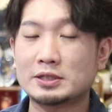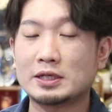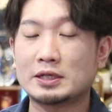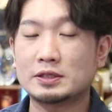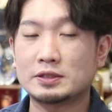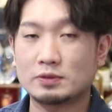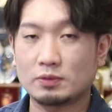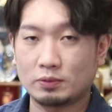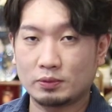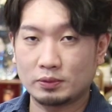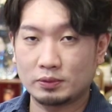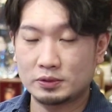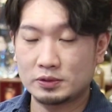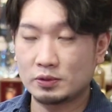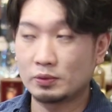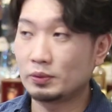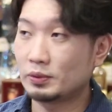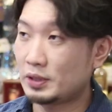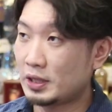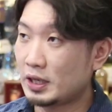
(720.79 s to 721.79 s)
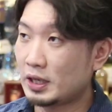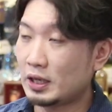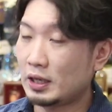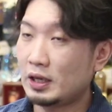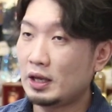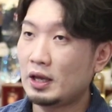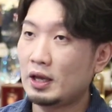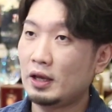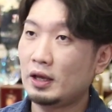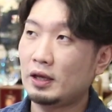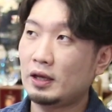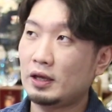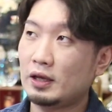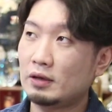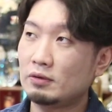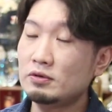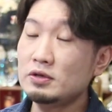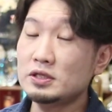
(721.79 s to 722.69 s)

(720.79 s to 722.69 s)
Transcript: さにそこそうで、えー、